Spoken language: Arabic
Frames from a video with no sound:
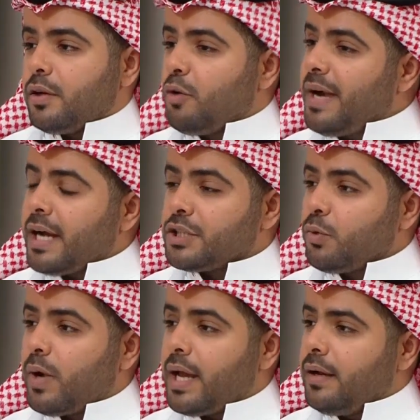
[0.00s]
لو معك
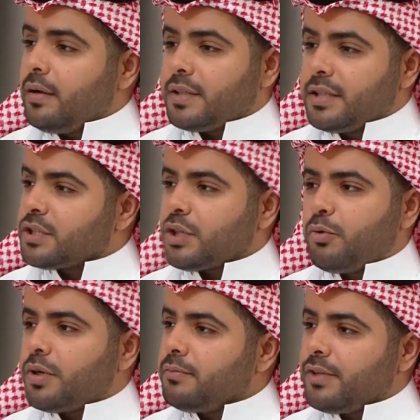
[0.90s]
جوال تقدر
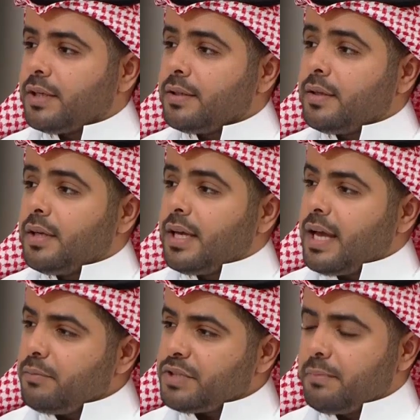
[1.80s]
تصور فيه
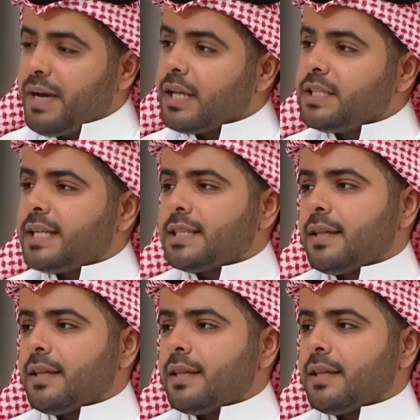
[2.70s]
اهم شيء معك الجهاز